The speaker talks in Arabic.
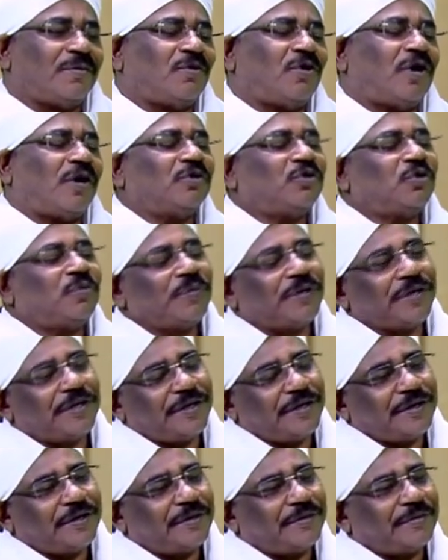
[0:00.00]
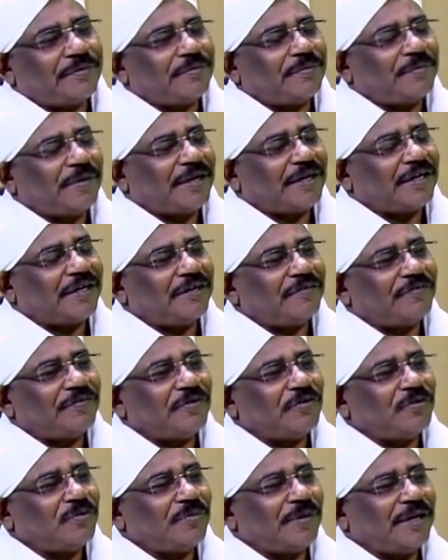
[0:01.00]
كل عام وأنتم بخير وبارك الله
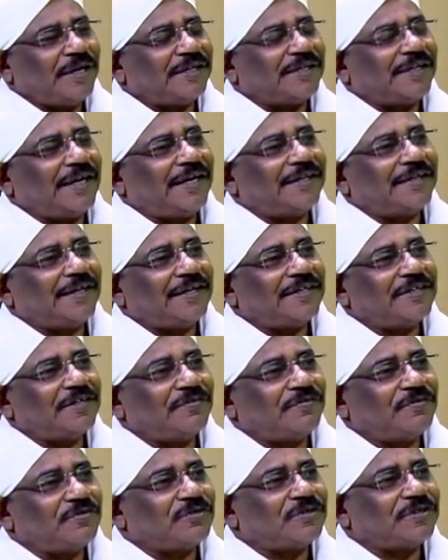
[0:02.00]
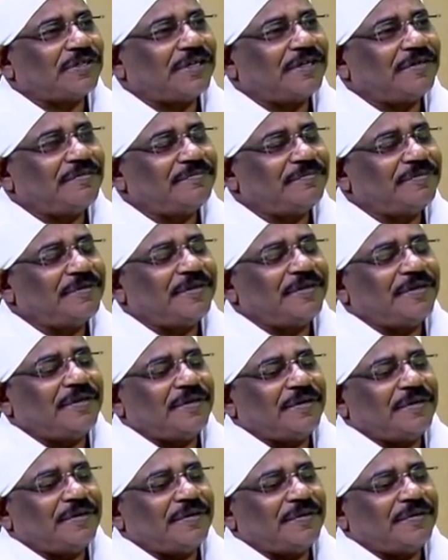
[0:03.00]
فيكم على تحت هذه الفرصة
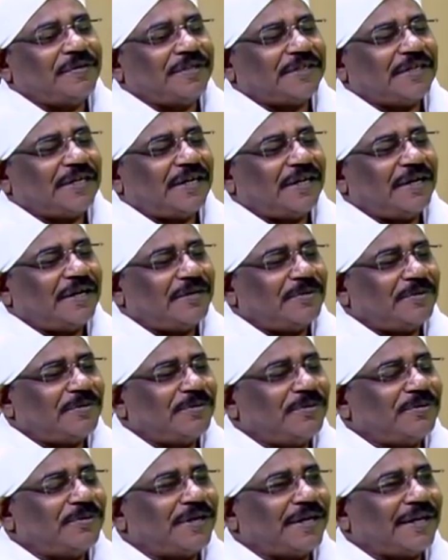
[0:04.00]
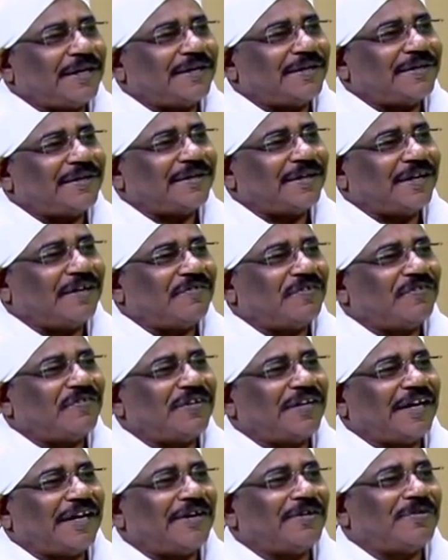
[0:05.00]
ونرضى الله أن نكون يعني
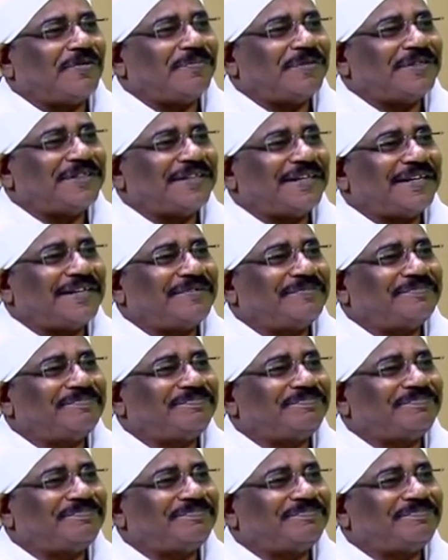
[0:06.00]
خفيفين عليكم بإذن الله